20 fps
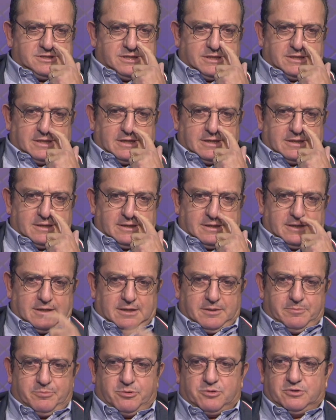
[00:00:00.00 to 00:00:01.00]
segnale
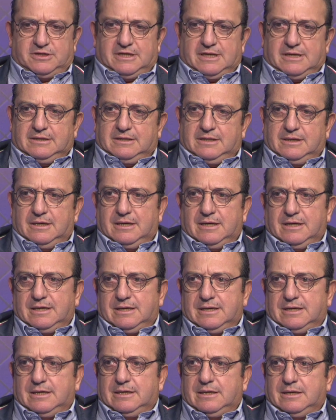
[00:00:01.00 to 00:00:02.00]
importante
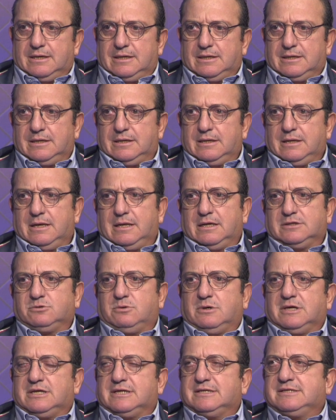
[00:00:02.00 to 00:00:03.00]
che la
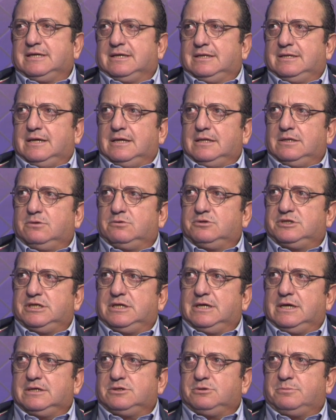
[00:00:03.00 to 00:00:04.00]
squadra sta dando
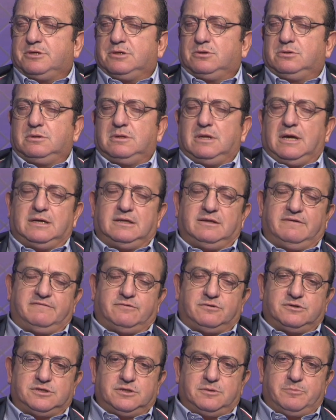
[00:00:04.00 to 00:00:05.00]
sia ai
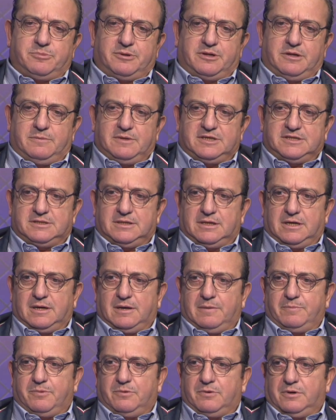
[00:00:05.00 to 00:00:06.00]
tifosi in primis
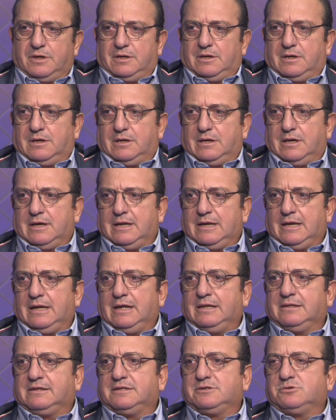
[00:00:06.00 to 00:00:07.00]
che poi alle
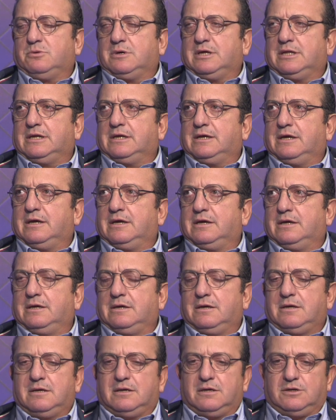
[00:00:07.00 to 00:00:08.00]
altre squadre che
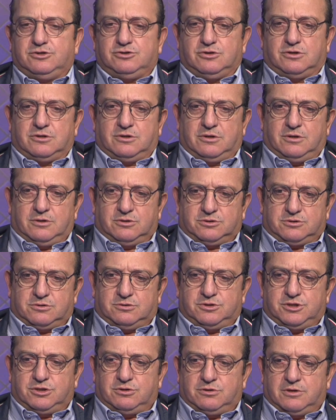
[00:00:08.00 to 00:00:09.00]
giocano il nostro
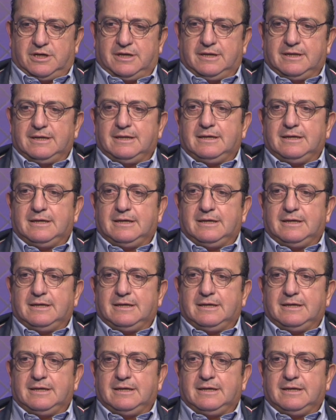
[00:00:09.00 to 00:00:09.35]
girone